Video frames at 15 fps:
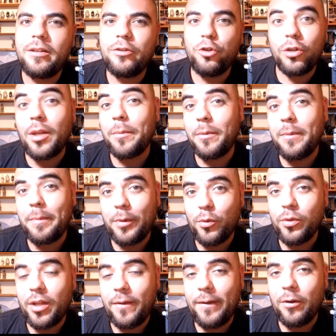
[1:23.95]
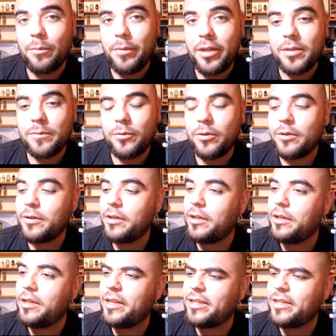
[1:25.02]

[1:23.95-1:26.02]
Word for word: Yo también me preguntaba lo mismo y